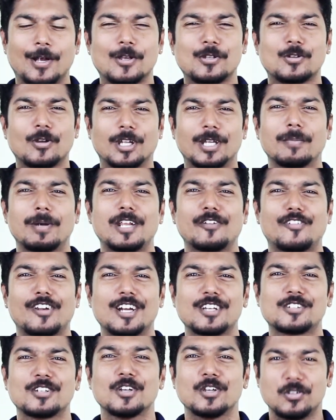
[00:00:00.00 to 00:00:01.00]
సో అదే మరి
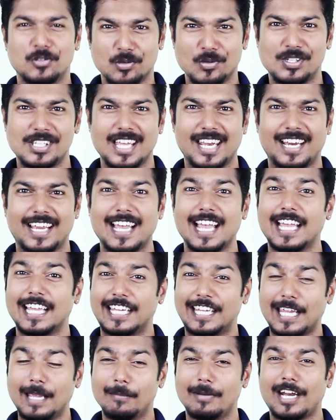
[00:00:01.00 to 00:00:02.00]
ఫ్రెండ్స్ చూసారుగా
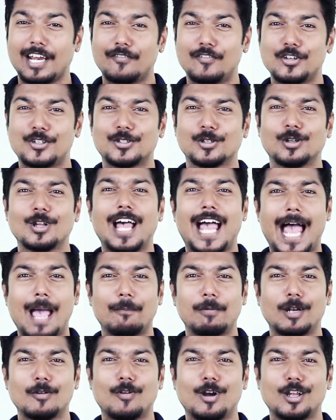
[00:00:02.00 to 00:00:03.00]
కెమెరా విషయంలో
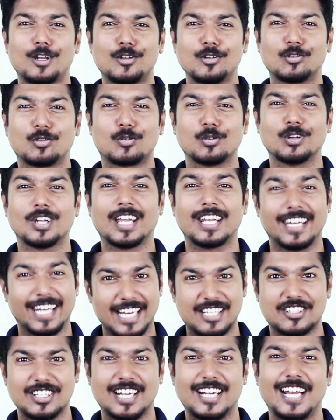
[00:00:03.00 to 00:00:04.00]
యాపిల్ వాళ్ళు తీసుకున్న
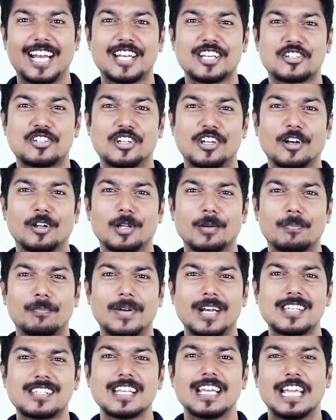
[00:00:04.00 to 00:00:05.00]
నెక్స్ట్ అండ్ లేటెస్ట్
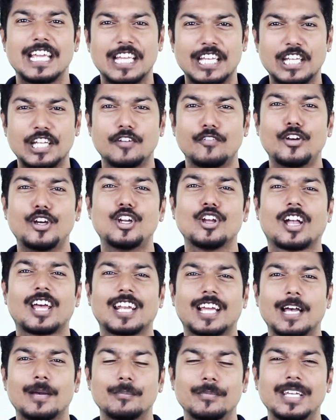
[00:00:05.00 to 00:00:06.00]
డెవలప్మెంట్స్ ఈ వీడియో
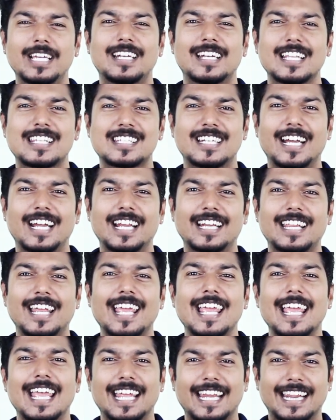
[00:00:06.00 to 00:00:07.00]
కనుక మీకు నచ్చినట్లయితే
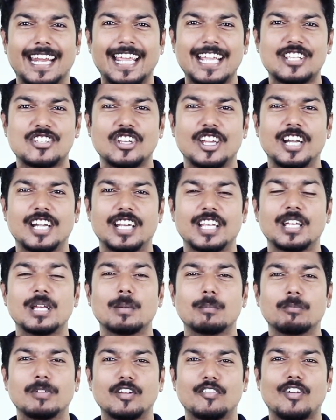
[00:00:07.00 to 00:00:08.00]
లైక్ చేయండి
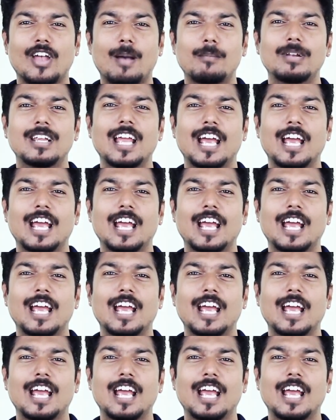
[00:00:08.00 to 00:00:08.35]
మీ ఫ్యామిలీ